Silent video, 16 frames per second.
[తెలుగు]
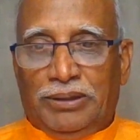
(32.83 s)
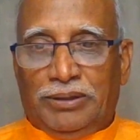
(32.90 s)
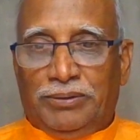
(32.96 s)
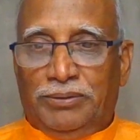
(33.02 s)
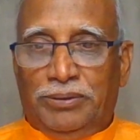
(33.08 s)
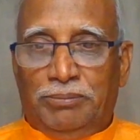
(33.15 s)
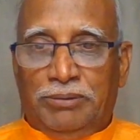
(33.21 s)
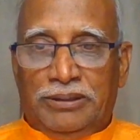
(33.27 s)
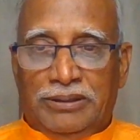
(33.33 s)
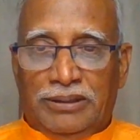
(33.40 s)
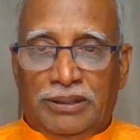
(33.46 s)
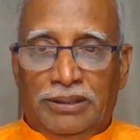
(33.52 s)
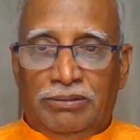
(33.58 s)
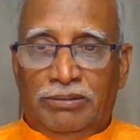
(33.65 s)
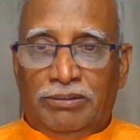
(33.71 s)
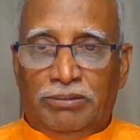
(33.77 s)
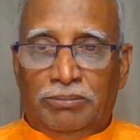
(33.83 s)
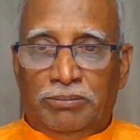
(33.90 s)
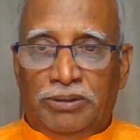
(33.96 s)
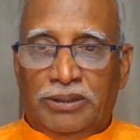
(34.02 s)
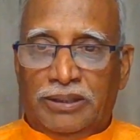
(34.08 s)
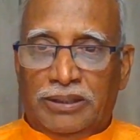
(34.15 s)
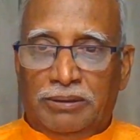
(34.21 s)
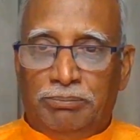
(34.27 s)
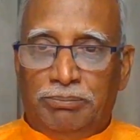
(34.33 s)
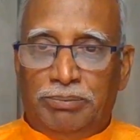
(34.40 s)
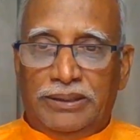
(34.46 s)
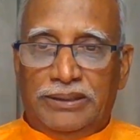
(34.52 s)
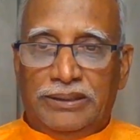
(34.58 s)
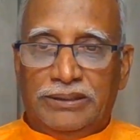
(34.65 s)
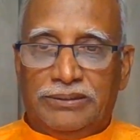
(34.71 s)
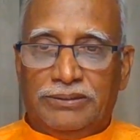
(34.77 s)
పదకొండు మంత్రాల వరకు మనం
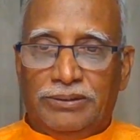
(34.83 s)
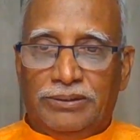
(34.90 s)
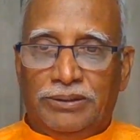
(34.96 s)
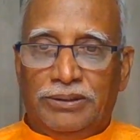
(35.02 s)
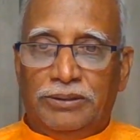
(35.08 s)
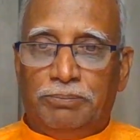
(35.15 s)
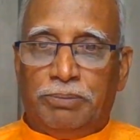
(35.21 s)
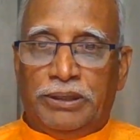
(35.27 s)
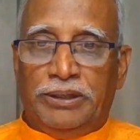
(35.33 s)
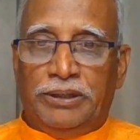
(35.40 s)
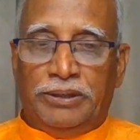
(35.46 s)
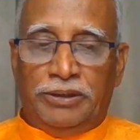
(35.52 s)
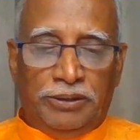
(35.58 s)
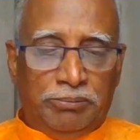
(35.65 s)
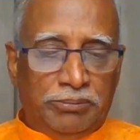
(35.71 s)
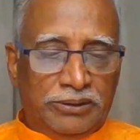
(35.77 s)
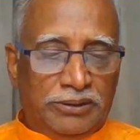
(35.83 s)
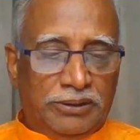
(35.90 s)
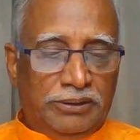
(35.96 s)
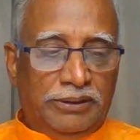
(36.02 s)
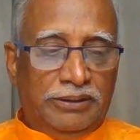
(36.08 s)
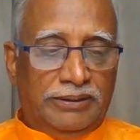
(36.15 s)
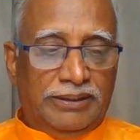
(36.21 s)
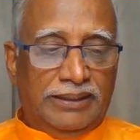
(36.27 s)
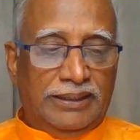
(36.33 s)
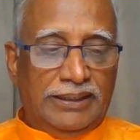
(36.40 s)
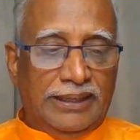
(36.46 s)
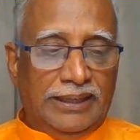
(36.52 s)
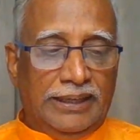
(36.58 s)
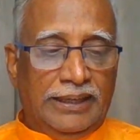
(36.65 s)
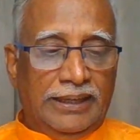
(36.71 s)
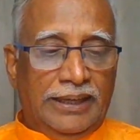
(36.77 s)
కంప్లీట్ చేసుకున్నాం ఇది పన్నెండో మంత్రం
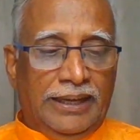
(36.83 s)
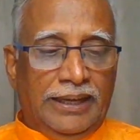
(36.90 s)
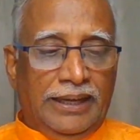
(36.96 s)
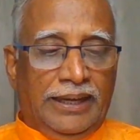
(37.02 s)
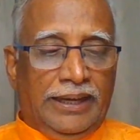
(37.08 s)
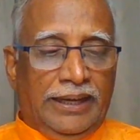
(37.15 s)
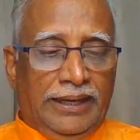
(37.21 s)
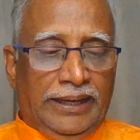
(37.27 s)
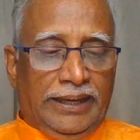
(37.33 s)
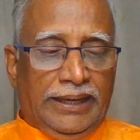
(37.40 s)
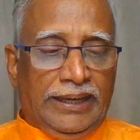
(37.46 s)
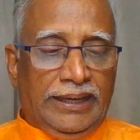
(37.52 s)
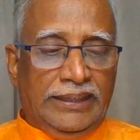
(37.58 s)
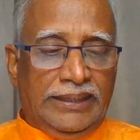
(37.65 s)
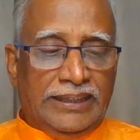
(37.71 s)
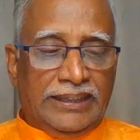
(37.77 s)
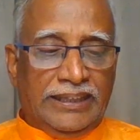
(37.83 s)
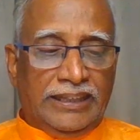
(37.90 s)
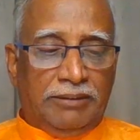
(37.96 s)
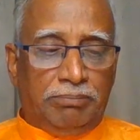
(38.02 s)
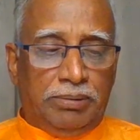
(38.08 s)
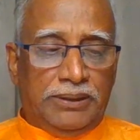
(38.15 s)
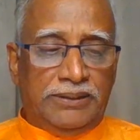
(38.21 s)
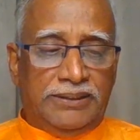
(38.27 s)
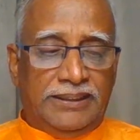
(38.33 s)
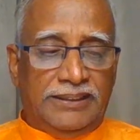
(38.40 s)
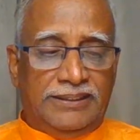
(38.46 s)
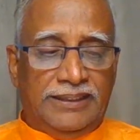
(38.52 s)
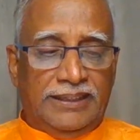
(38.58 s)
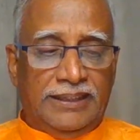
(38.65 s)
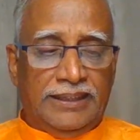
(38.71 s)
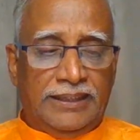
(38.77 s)
ఏంటంటే గర్భ
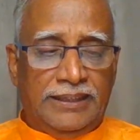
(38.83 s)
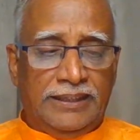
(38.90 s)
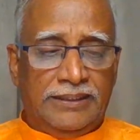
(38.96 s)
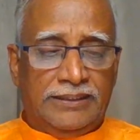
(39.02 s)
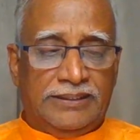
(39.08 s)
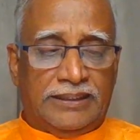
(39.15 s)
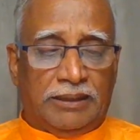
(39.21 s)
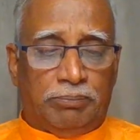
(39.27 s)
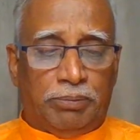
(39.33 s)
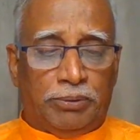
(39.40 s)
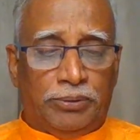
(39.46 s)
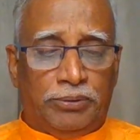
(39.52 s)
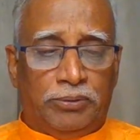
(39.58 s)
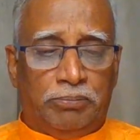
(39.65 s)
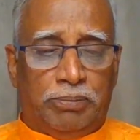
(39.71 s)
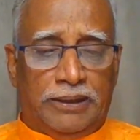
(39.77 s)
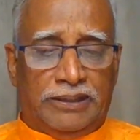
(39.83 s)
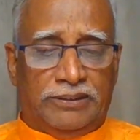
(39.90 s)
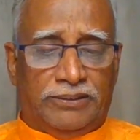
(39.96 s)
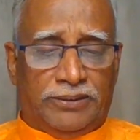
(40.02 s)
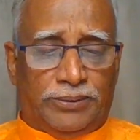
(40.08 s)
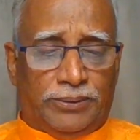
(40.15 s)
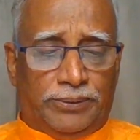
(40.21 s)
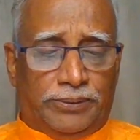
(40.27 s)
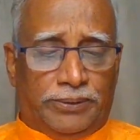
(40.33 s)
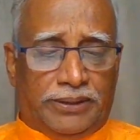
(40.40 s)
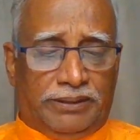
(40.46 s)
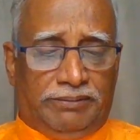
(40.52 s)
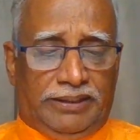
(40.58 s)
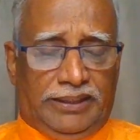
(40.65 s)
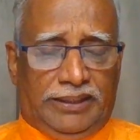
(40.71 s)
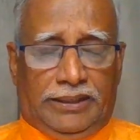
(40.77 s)
శిశిర స్తపనో భాస్కరో
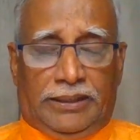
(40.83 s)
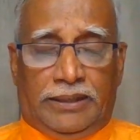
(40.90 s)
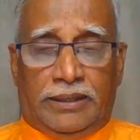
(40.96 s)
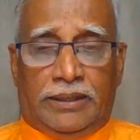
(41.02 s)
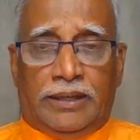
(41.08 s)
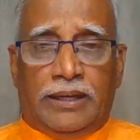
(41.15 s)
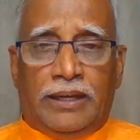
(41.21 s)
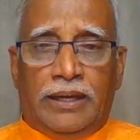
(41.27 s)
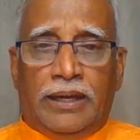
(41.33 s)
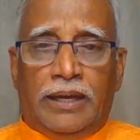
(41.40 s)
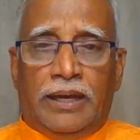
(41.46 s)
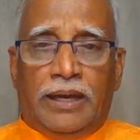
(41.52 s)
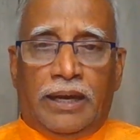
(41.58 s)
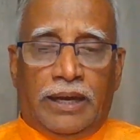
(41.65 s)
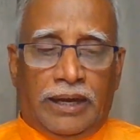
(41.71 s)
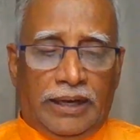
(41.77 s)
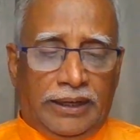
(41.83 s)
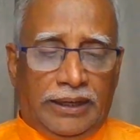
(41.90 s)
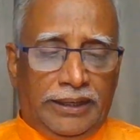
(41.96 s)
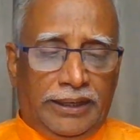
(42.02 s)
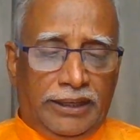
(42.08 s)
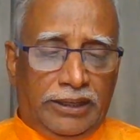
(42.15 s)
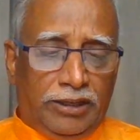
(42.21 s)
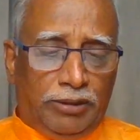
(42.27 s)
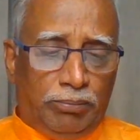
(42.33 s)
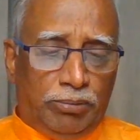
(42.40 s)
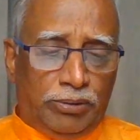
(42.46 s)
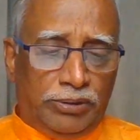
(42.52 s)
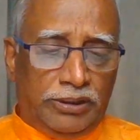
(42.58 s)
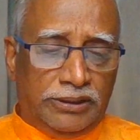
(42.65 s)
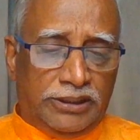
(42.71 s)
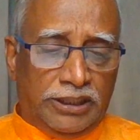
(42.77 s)
రవి
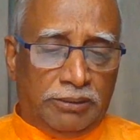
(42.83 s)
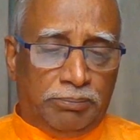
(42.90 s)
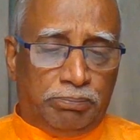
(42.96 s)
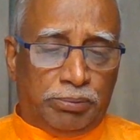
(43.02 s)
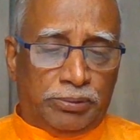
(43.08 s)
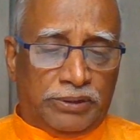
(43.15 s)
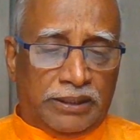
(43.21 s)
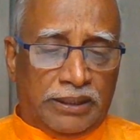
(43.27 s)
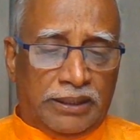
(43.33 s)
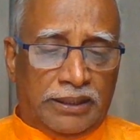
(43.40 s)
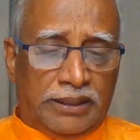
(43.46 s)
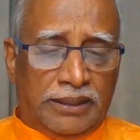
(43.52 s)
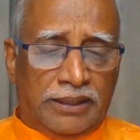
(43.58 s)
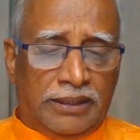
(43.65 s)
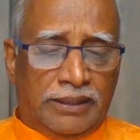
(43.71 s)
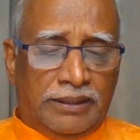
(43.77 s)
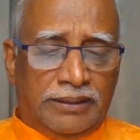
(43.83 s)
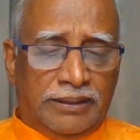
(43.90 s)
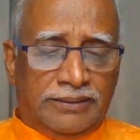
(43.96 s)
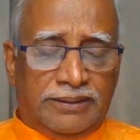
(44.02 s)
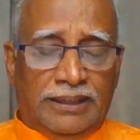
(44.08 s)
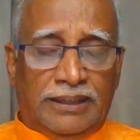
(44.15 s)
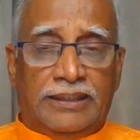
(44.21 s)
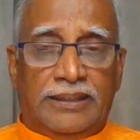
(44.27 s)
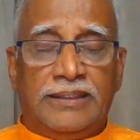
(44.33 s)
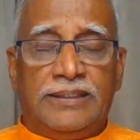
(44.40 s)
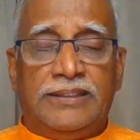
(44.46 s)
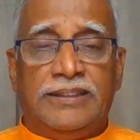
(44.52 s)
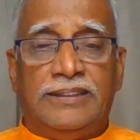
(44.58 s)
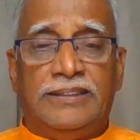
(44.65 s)
అగ్నిగర్భోదిత్య పుత్ర శంఖ